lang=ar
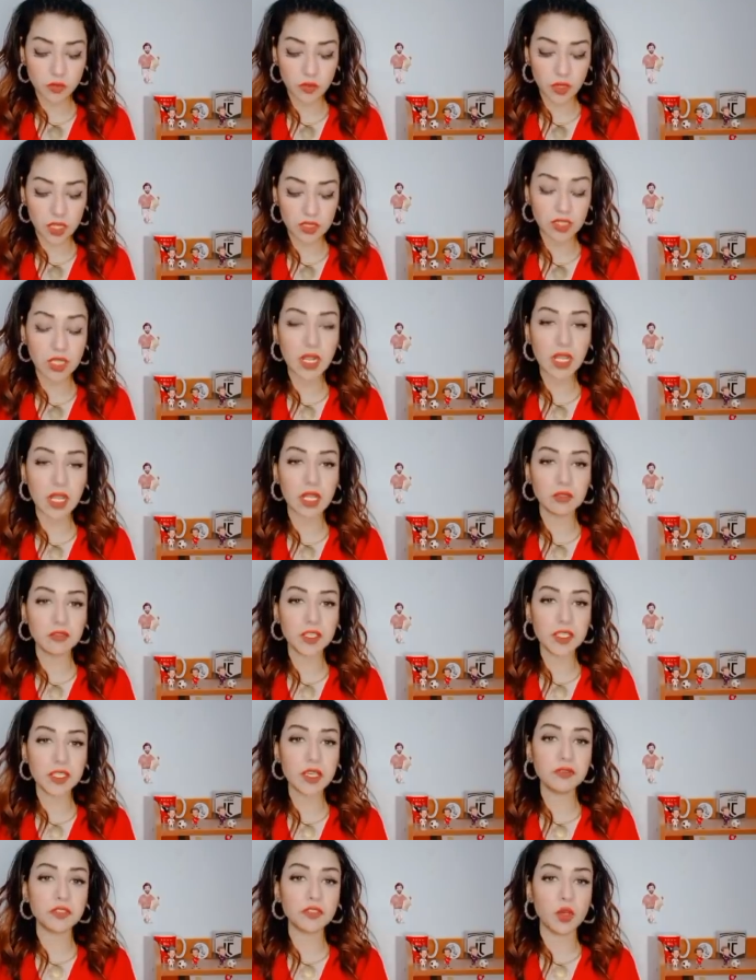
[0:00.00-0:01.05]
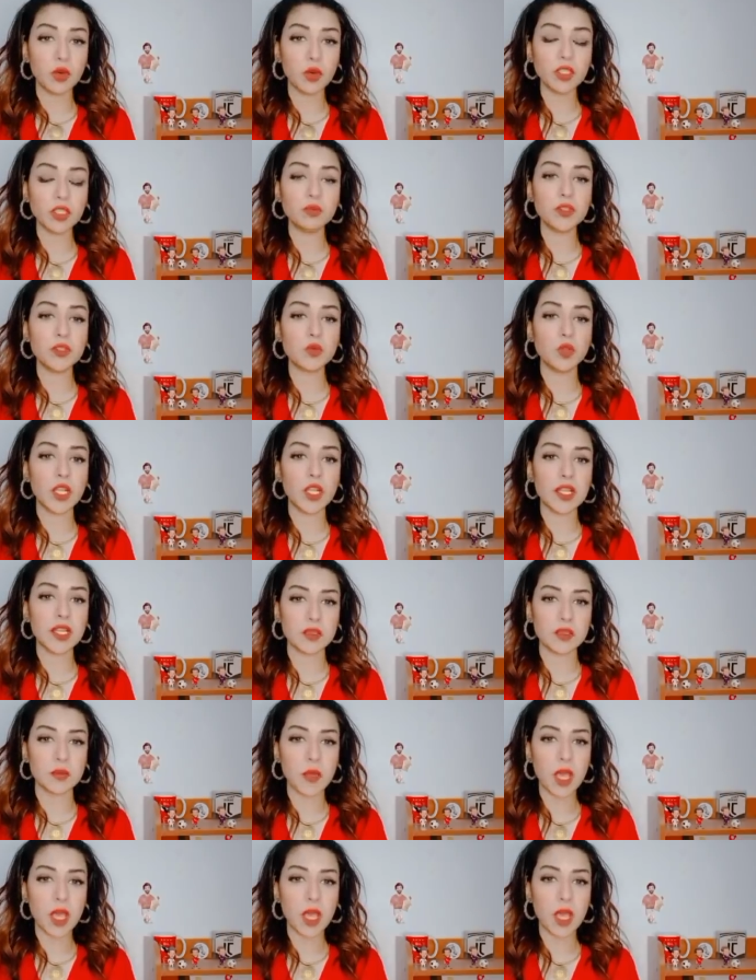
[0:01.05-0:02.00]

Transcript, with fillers: في العضله الخلفيه في توقيت مش مناسب